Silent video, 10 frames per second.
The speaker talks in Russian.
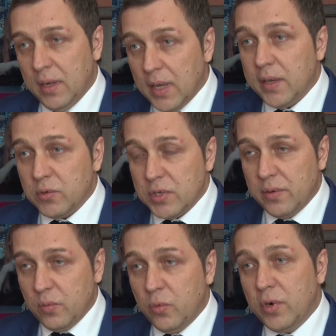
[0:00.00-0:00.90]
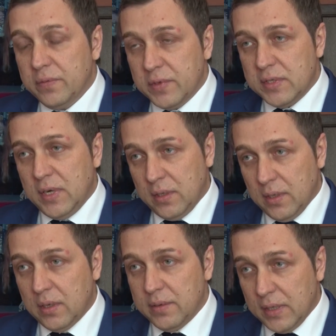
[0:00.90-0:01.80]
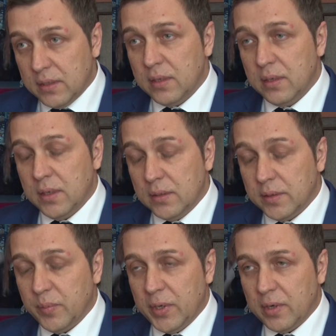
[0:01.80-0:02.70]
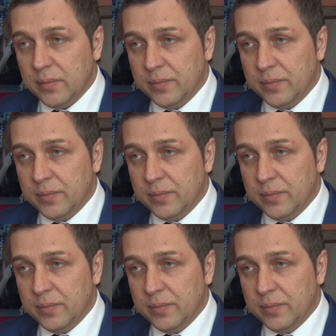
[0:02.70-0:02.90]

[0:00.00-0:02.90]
как я уже говорил, более 20 лет говорит ЛДПР.